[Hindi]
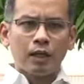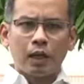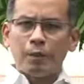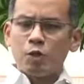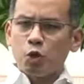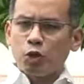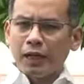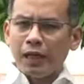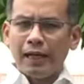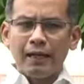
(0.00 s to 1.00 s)
कभी
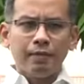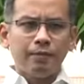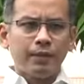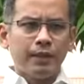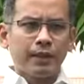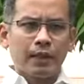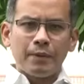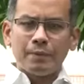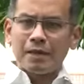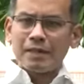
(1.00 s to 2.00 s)
चुटकले
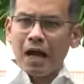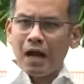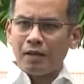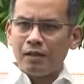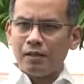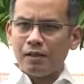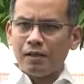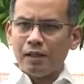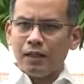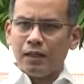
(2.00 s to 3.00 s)
कभी मजाक
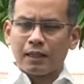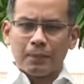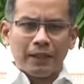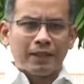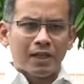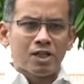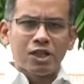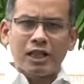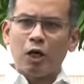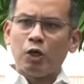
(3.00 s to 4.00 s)
कभी
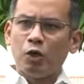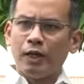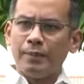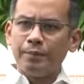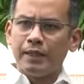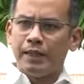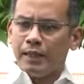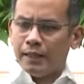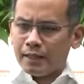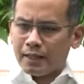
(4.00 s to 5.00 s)
तंज किया उन्होंने
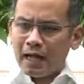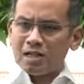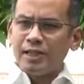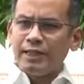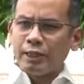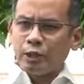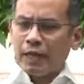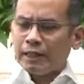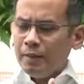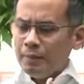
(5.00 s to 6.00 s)
राजनीति को
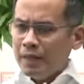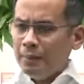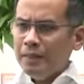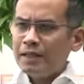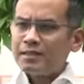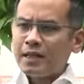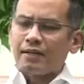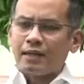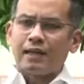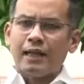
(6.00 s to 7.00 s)
एकदम निम्न
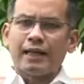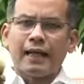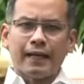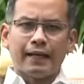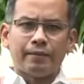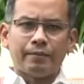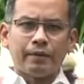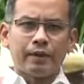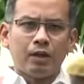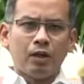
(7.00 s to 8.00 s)
स्तर तक लेके गए
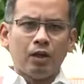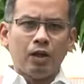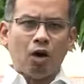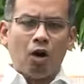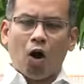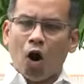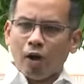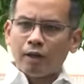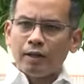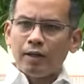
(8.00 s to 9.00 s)

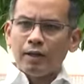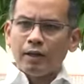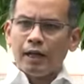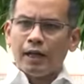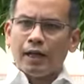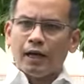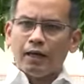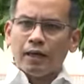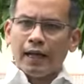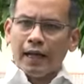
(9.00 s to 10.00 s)
और
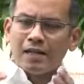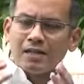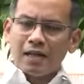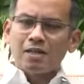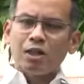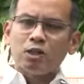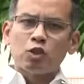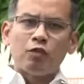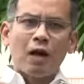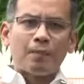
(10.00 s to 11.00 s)
एक सांसद
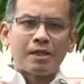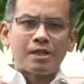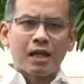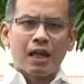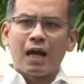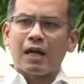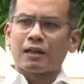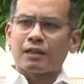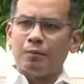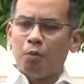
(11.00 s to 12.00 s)
जो वहाँ पे चिल्ला
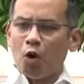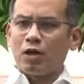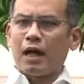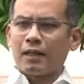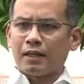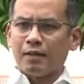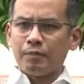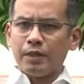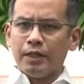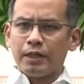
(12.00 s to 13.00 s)
रहा था बोल रहा था
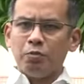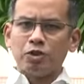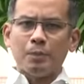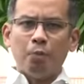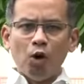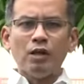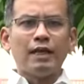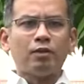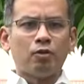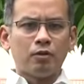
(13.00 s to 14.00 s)
कि मुझे
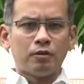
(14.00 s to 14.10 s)
बोलने दो